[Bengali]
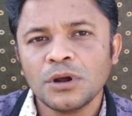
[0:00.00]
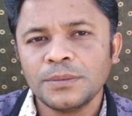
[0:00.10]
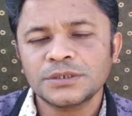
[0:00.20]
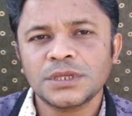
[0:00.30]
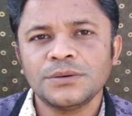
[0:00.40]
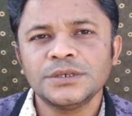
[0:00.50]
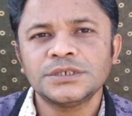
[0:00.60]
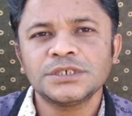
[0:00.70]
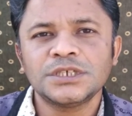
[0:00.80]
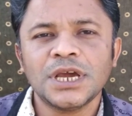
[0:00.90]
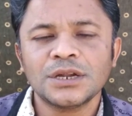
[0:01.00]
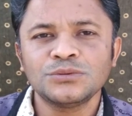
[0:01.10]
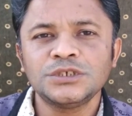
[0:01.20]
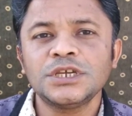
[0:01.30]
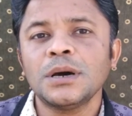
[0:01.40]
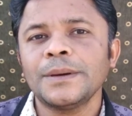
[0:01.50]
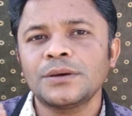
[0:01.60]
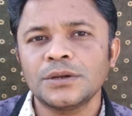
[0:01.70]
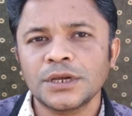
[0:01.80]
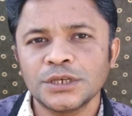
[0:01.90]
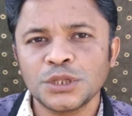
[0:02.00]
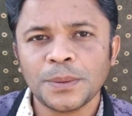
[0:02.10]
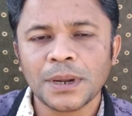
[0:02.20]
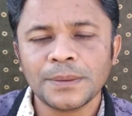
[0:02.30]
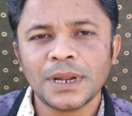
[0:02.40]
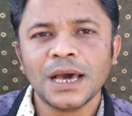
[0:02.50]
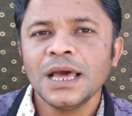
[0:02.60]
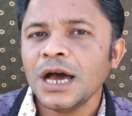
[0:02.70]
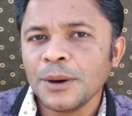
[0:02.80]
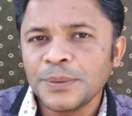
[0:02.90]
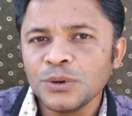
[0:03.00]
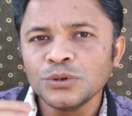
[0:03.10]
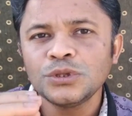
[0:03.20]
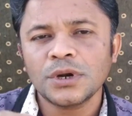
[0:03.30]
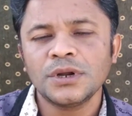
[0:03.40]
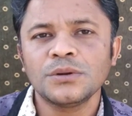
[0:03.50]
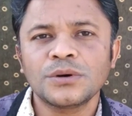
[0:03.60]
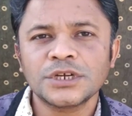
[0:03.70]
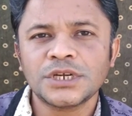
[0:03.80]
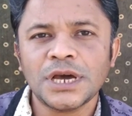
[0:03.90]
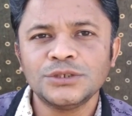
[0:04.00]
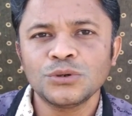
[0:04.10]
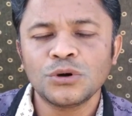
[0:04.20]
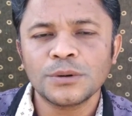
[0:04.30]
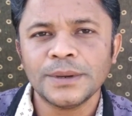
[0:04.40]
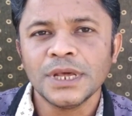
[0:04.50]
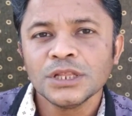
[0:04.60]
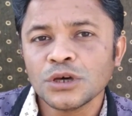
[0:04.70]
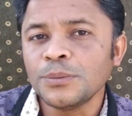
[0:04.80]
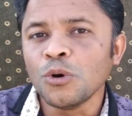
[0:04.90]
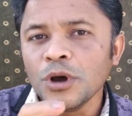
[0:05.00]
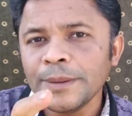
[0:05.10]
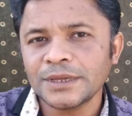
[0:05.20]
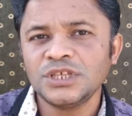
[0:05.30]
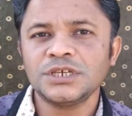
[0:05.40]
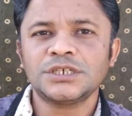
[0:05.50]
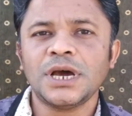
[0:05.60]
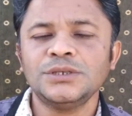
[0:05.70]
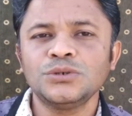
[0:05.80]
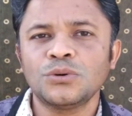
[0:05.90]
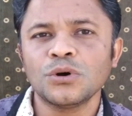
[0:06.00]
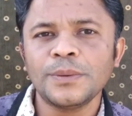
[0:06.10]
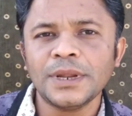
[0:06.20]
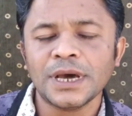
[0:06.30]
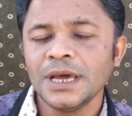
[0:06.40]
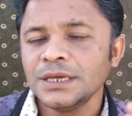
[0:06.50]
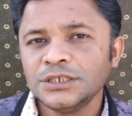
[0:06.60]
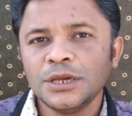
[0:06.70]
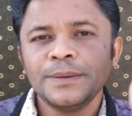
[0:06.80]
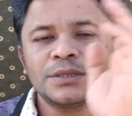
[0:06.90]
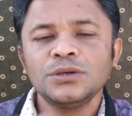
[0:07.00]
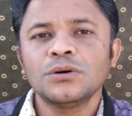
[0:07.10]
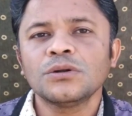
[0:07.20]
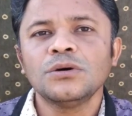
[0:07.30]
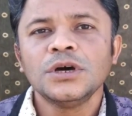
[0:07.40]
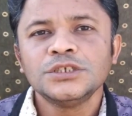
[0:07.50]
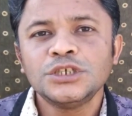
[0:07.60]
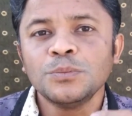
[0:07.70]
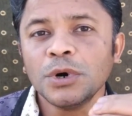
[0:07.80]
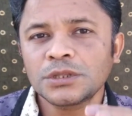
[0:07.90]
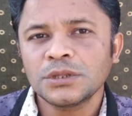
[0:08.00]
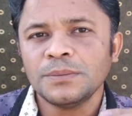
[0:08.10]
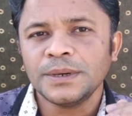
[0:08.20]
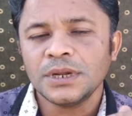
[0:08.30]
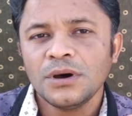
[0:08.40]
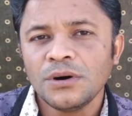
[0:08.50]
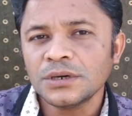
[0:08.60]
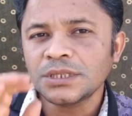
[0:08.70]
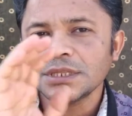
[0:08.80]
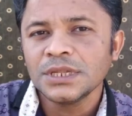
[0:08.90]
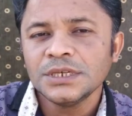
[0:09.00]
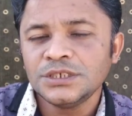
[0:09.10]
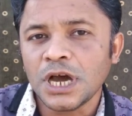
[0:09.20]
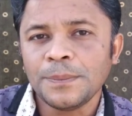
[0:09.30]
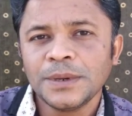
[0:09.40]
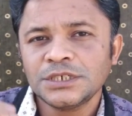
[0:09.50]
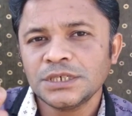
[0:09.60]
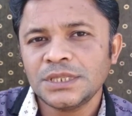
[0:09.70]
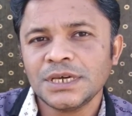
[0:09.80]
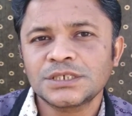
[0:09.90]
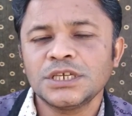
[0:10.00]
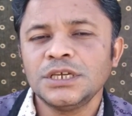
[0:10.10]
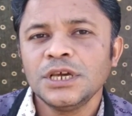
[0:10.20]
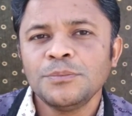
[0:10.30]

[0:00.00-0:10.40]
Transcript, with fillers: এমন অবস্থা হয়েছে সে আর রুজি কামাই করে খেতে পারবে না আপনি ওই ধরনের লোককে সাহায্য করবেন তবে ওই ব্যক্তিকে সাহায্য করবেন না যে ব্যক্তি হলো যে মতলবের অর্থাৎ যে আপনার সাথে আজকে